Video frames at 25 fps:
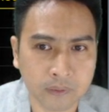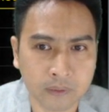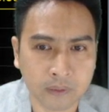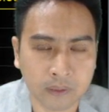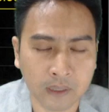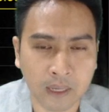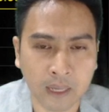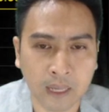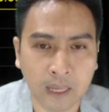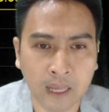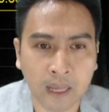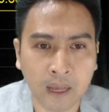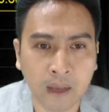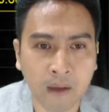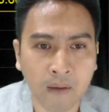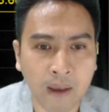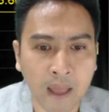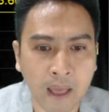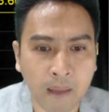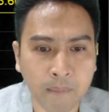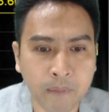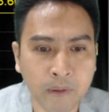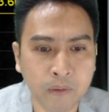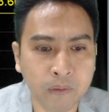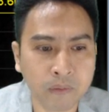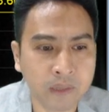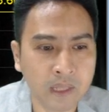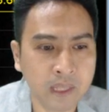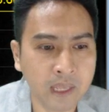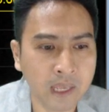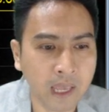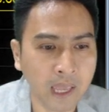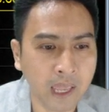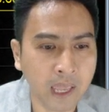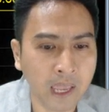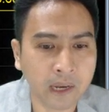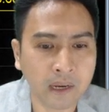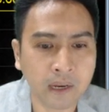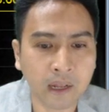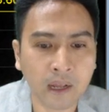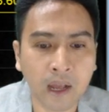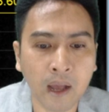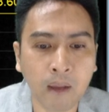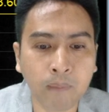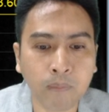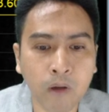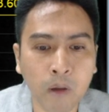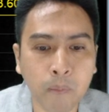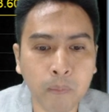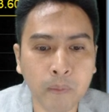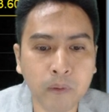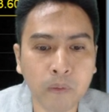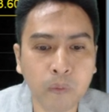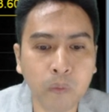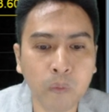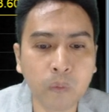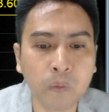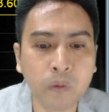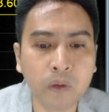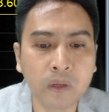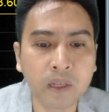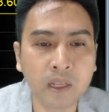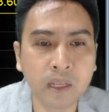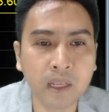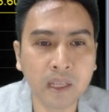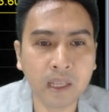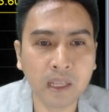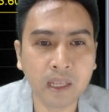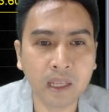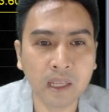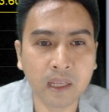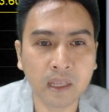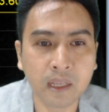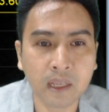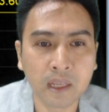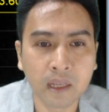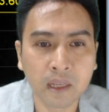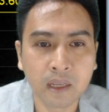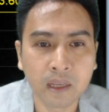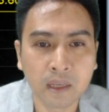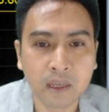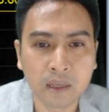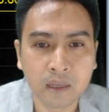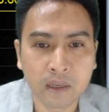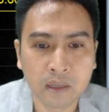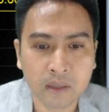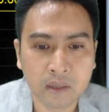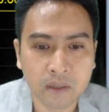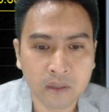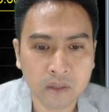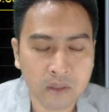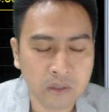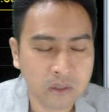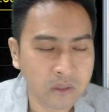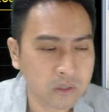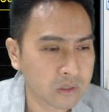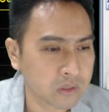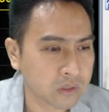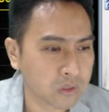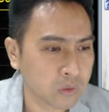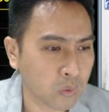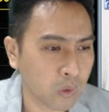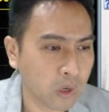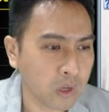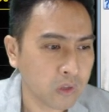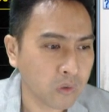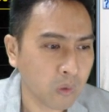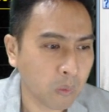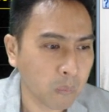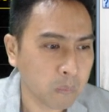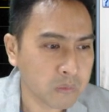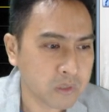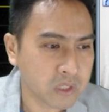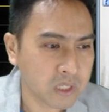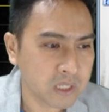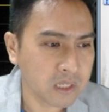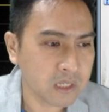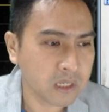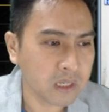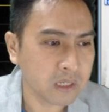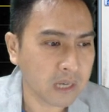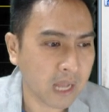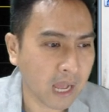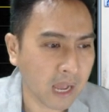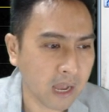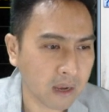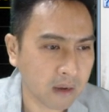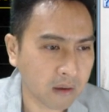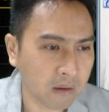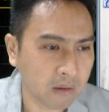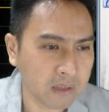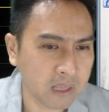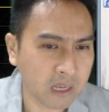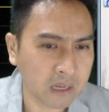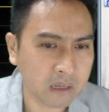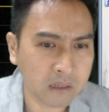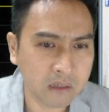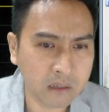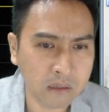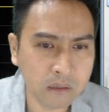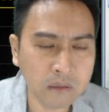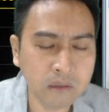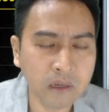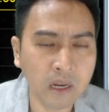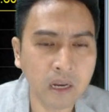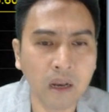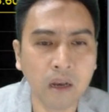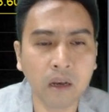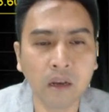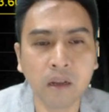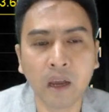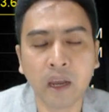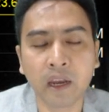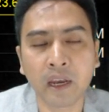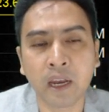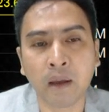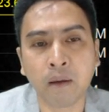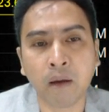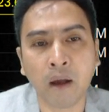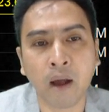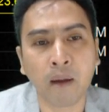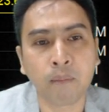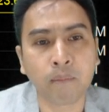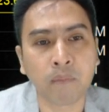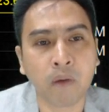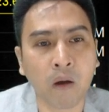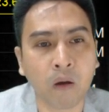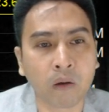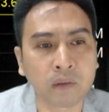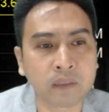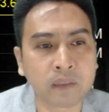เอาละ Beauty เองนะครับก็เป็นหุ้นที่สวยสมชื่อนะก็ยังขึ้นได้เรื่อยๆนะทำ all